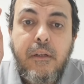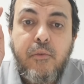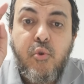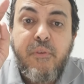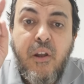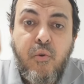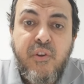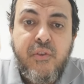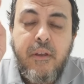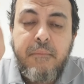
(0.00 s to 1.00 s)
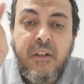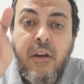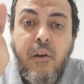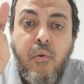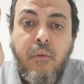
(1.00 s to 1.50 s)
دبر كل من
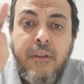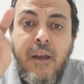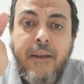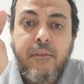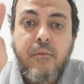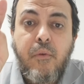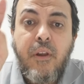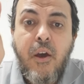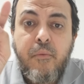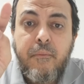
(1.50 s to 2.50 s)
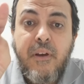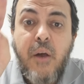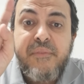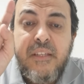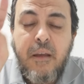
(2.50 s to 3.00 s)
قرأ قل والله أحد كل يوم
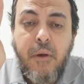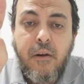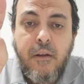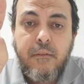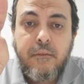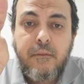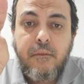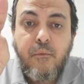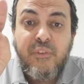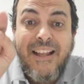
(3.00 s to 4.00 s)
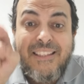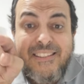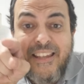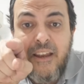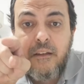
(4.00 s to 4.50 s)
خمسين مرة والحديث
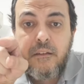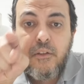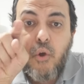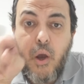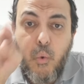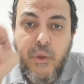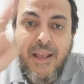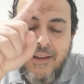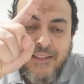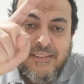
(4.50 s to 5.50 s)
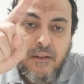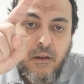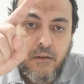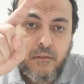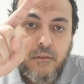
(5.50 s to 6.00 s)
ده يقوي الحديث
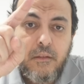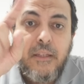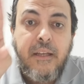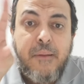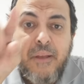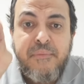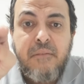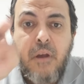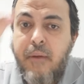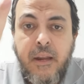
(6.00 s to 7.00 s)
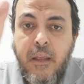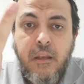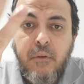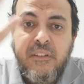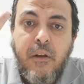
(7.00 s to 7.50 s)
الآخر لأن خمسين مرة معناه
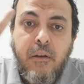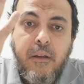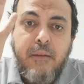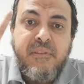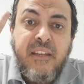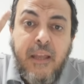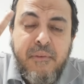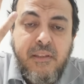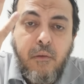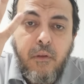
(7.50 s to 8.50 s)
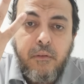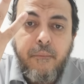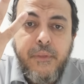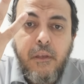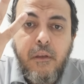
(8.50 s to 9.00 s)
إيه؟ حتى لو إحنا بنصلي خمس صلوات
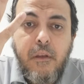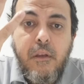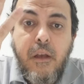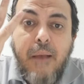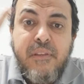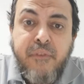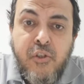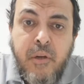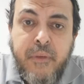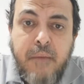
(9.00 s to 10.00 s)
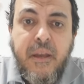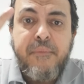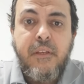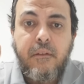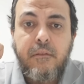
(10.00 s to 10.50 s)
خمسة في عشرة بكام؟
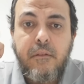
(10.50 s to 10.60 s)
بخمسين